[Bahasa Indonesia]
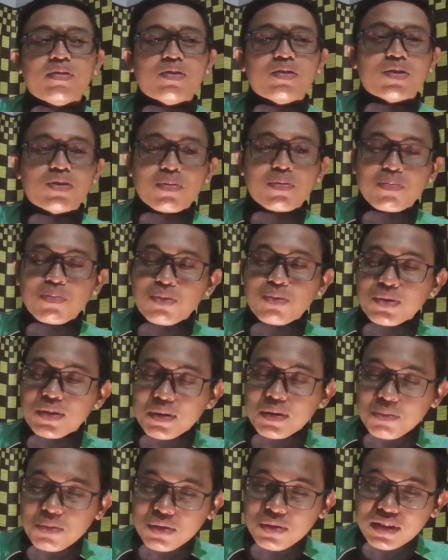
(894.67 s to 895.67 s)
tetap
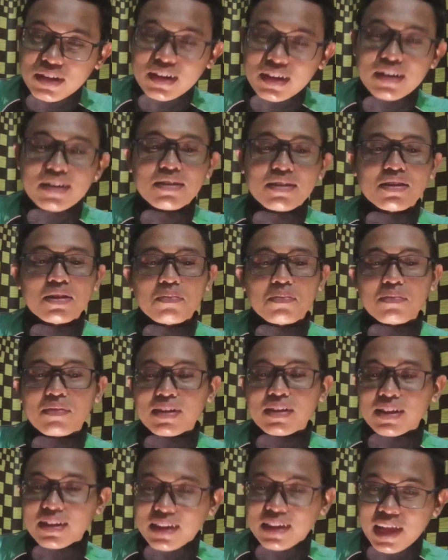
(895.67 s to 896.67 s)
muter-muter tetap
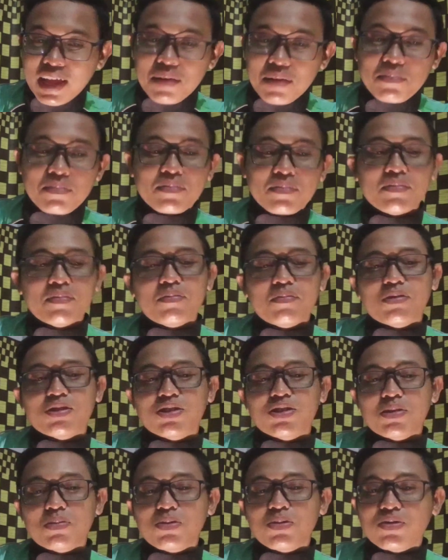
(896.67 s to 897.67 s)
ngetem
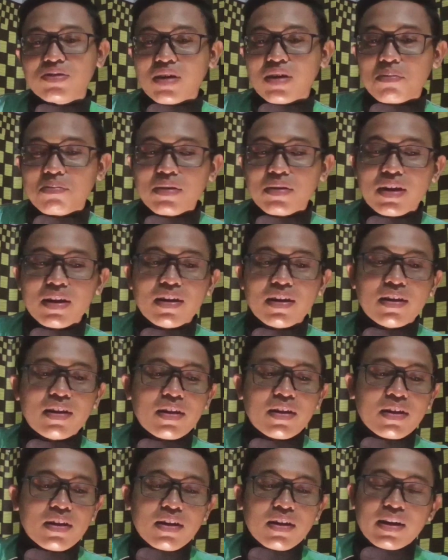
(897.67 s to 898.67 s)
meskipun sambil
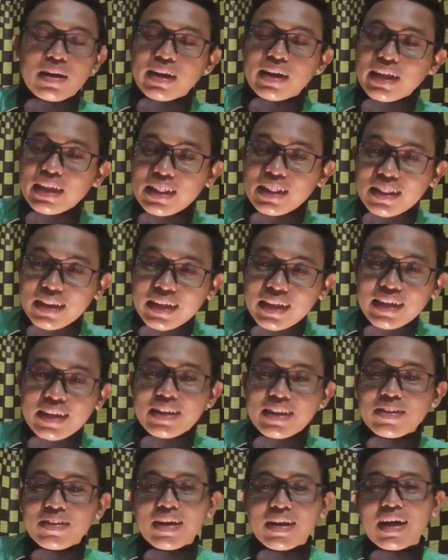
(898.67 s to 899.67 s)
ngerintih
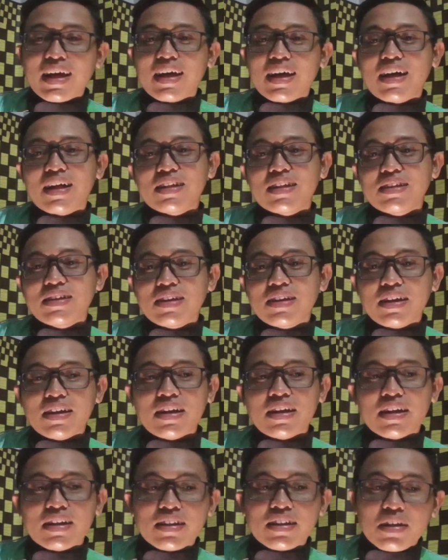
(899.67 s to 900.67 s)
gitu ya hatinya
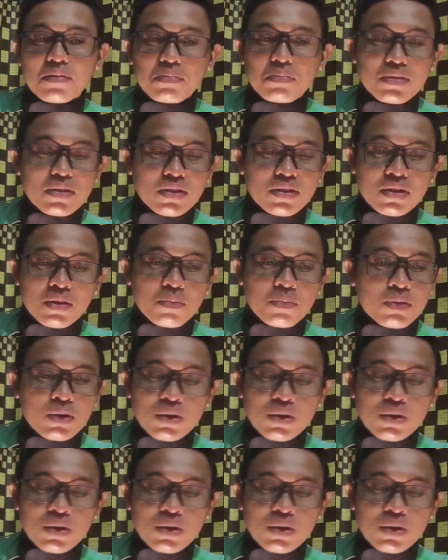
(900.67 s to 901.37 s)
ya tapi tetap